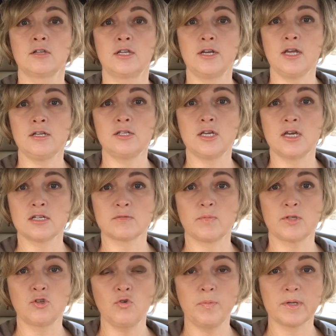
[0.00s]
Третья, я
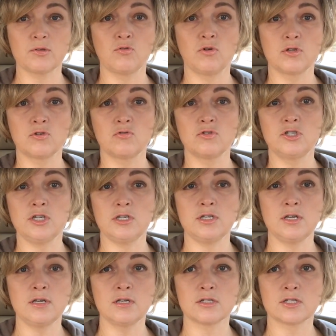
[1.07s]
смотрю, подходит к
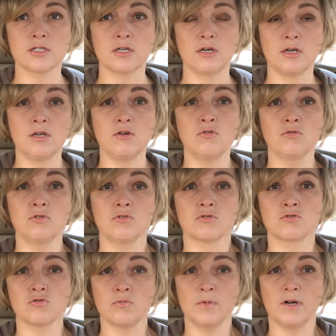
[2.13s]
учительнице, и у
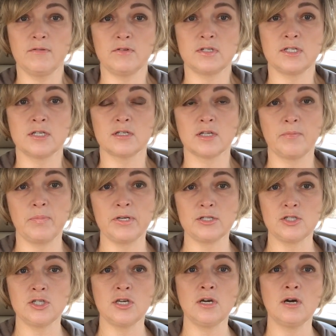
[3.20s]
нее сумка висит на
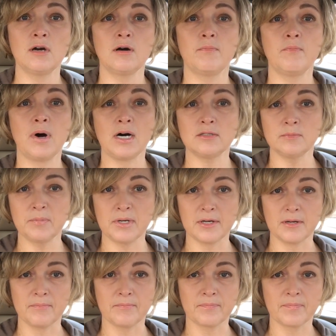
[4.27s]
плече
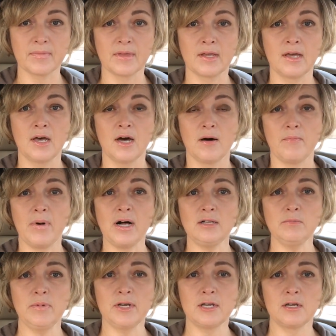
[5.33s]
Малбери.
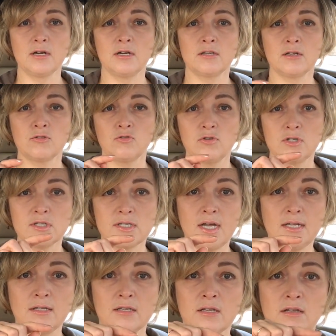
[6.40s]
Малбори, это кто не
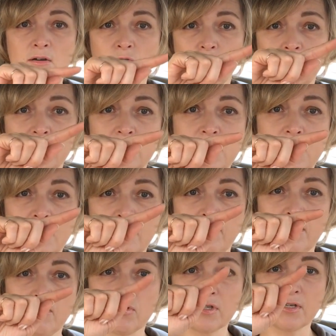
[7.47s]
знает, это такое
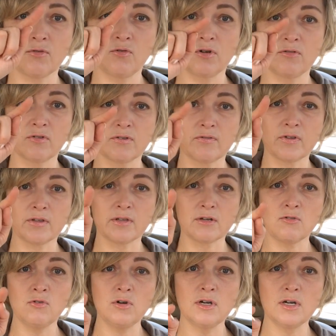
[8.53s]
дерево, вот такое вот, вот
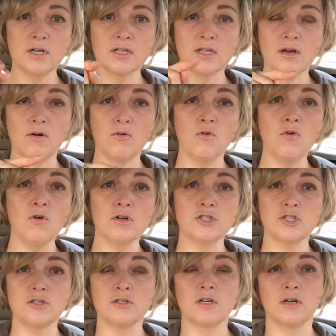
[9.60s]
такое, это
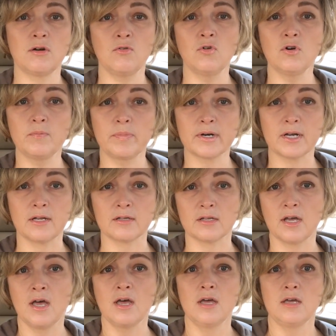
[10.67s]
очень дорогой
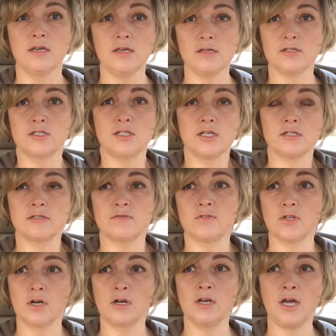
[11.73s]
бренд. И,
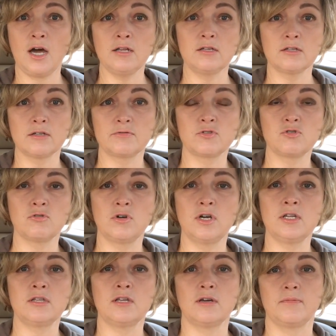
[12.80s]
естественно, глядя на все
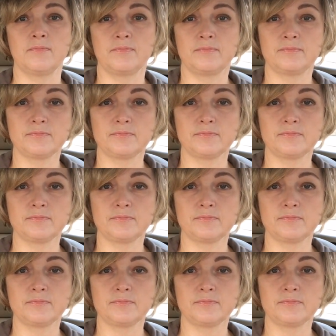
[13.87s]
это,